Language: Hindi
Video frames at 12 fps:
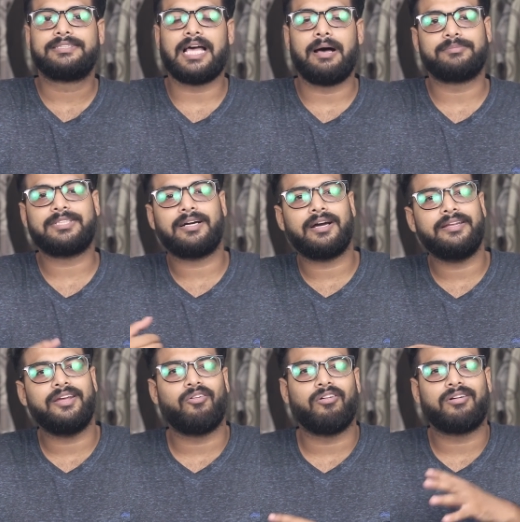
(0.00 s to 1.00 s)
सैमसंग का
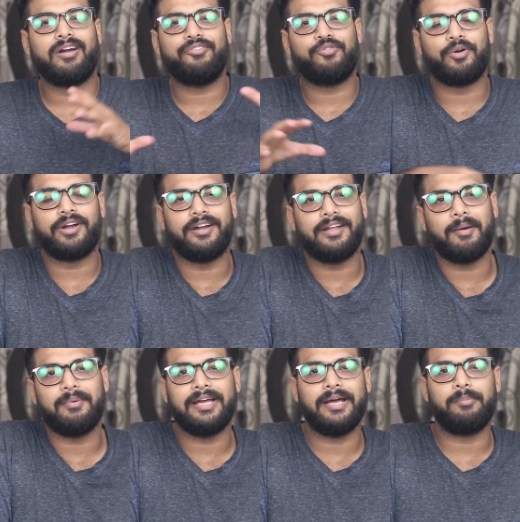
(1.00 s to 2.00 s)
ये ऑलरेडी फोन
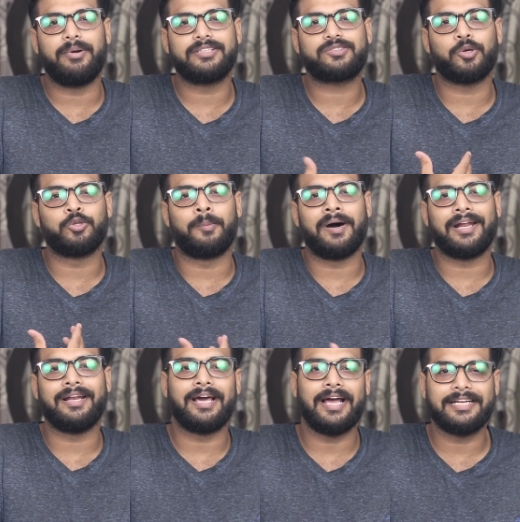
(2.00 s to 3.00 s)
इंडिया में है बट इसको
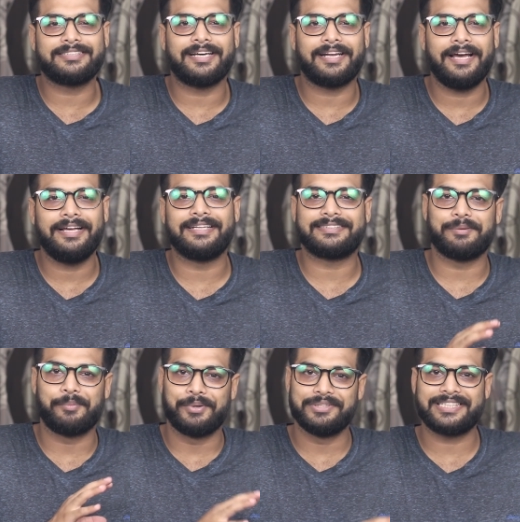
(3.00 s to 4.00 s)
दोबारा लाया जा रहा है
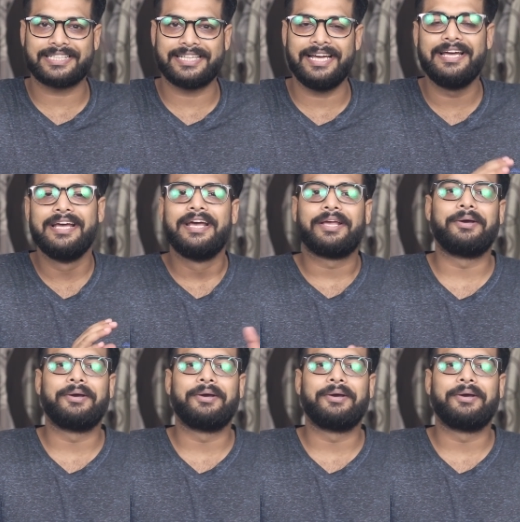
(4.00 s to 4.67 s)
ऐसे बोल सकते हैं